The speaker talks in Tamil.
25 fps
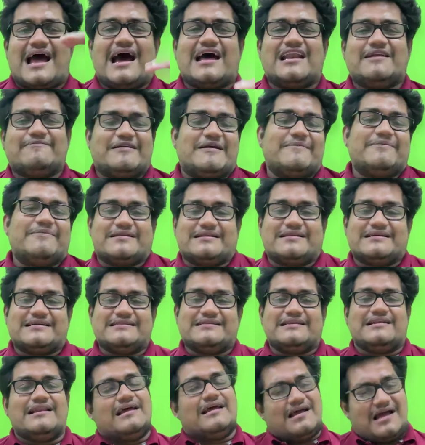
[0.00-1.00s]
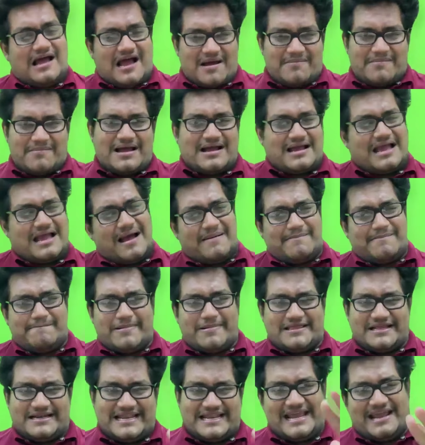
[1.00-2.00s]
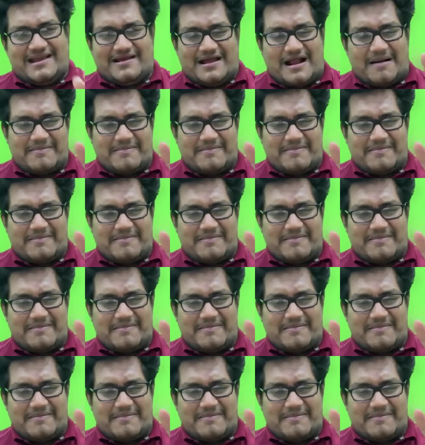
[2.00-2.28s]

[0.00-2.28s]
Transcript: ஆறு பேப்பர் இருக்குது இல்லை ஆமாங்க ஐம்பது டே